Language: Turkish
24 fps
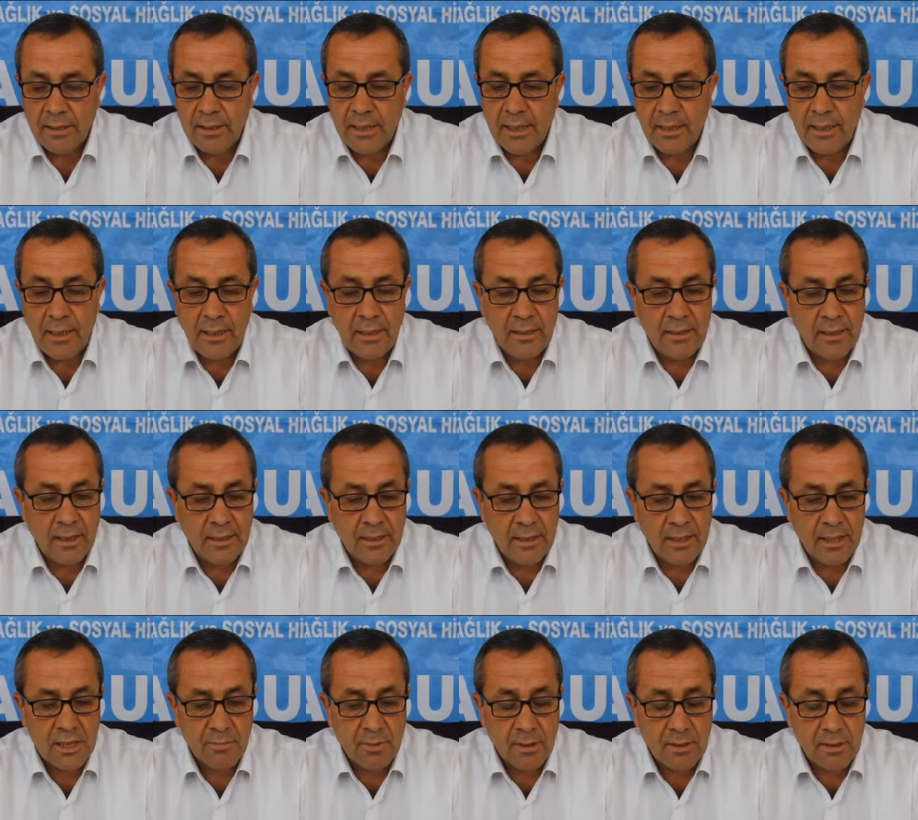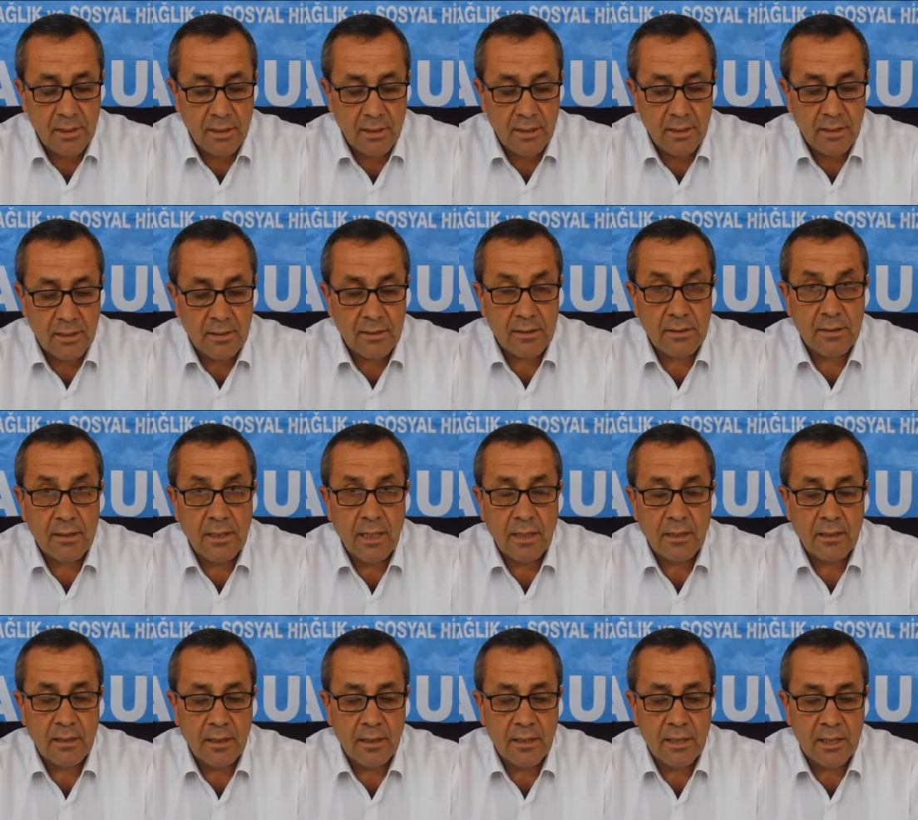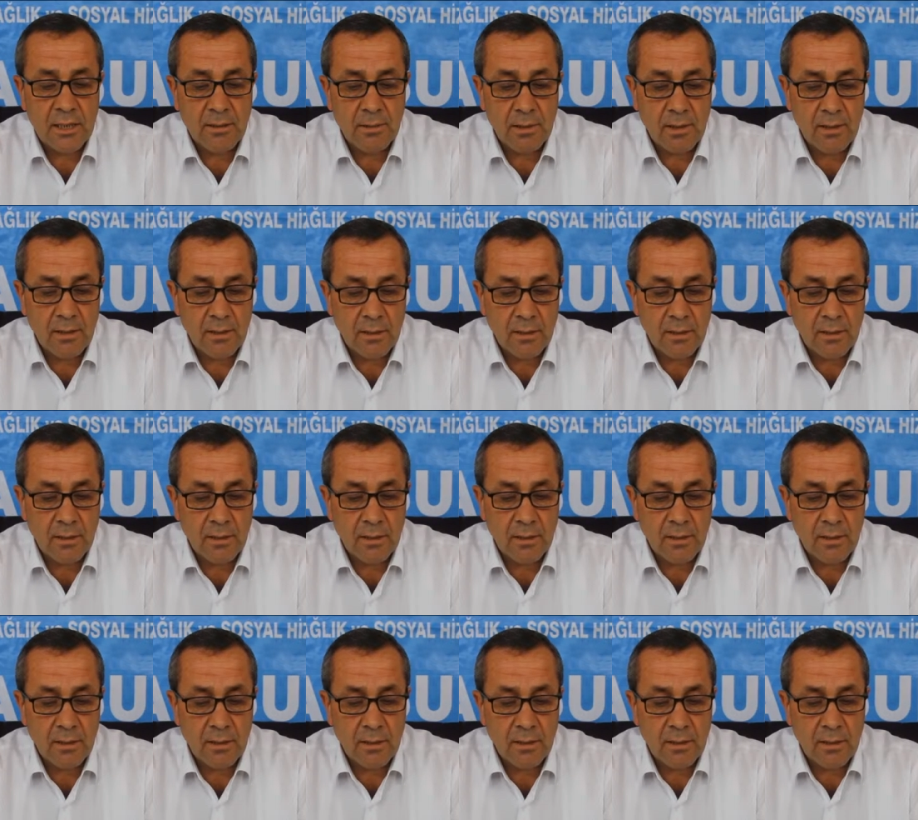genel idare hizmetleri teknik, hizmet,